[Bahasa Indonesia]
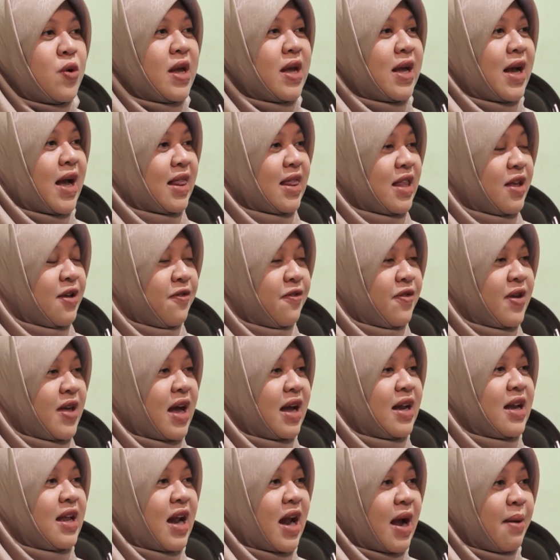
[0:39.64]
UIK TV
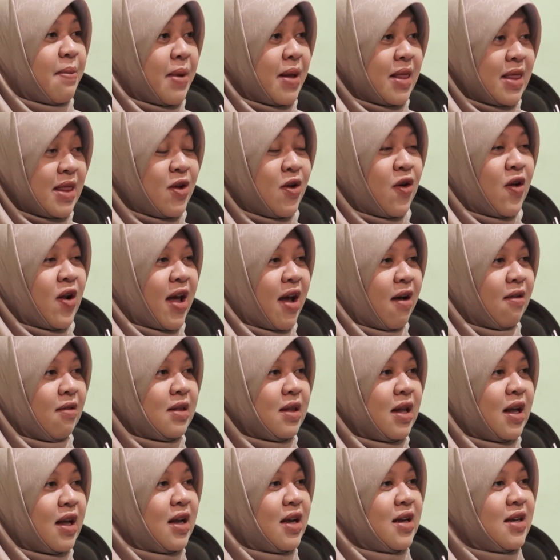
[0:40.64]
yang dirahmati oleh
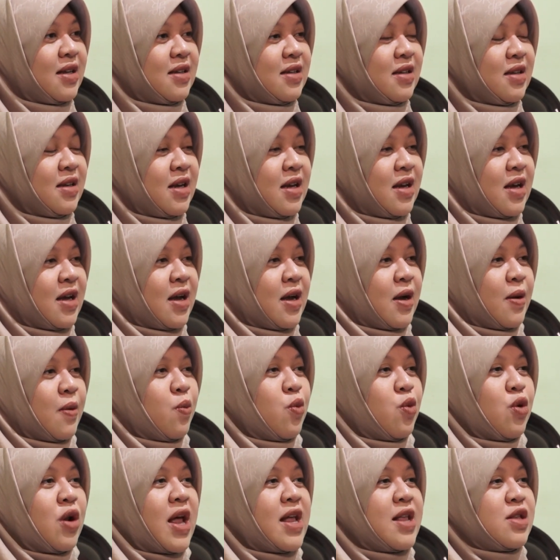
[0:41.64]
Allah,
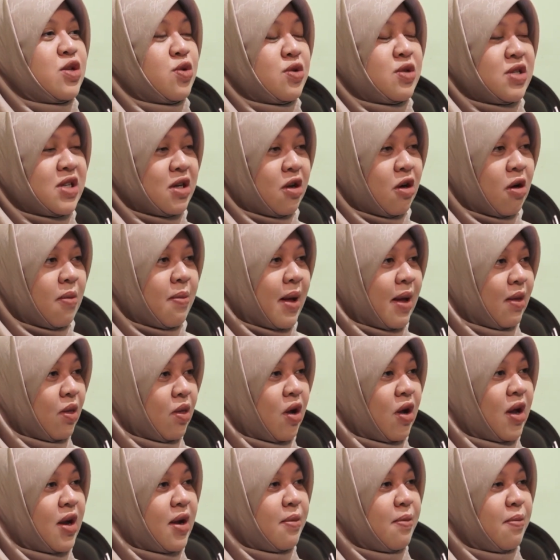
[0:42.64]
bulan suci
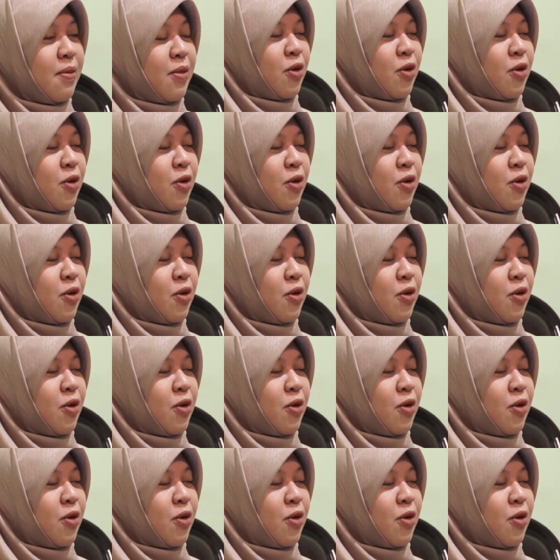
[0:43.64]
Ramadan